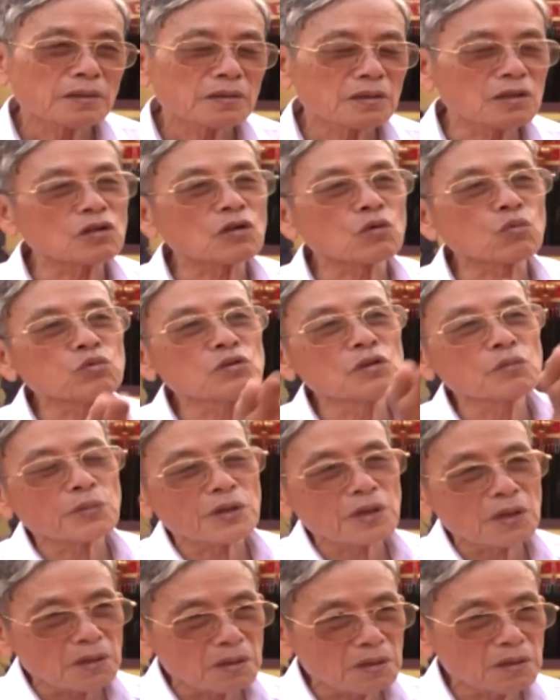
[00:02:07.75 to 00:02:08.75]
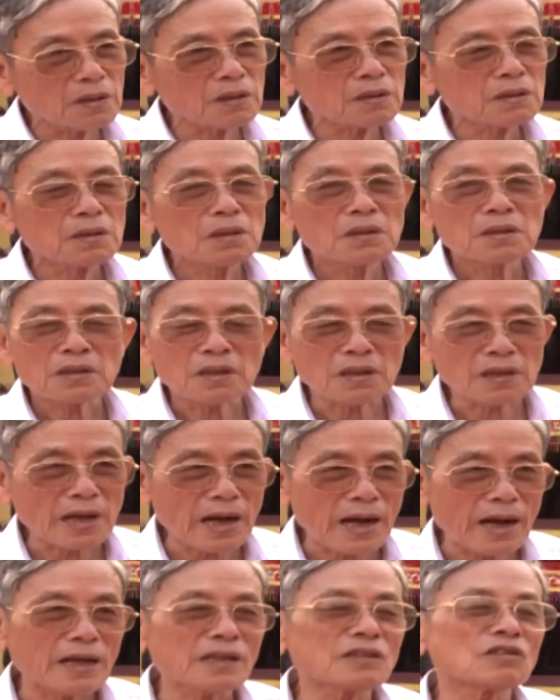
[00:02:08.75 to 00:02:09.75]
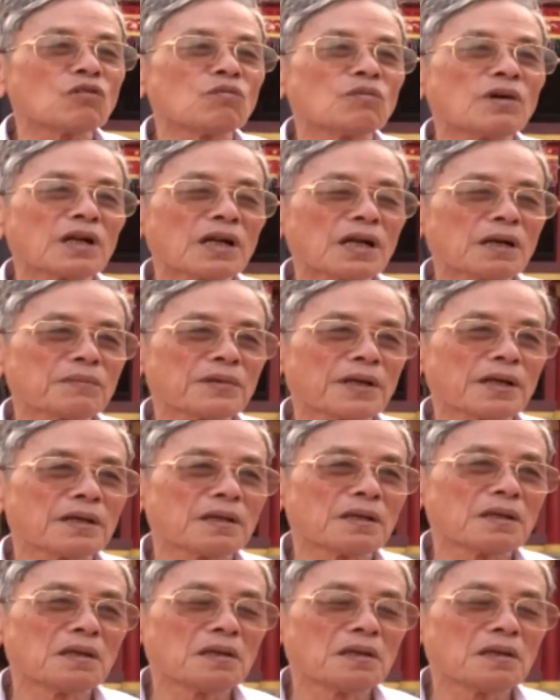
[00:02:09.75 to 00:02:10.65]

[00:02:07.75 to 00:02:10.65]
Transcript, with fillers: tức là cũng như một đất nước thì cả cái tổng Hà Nam này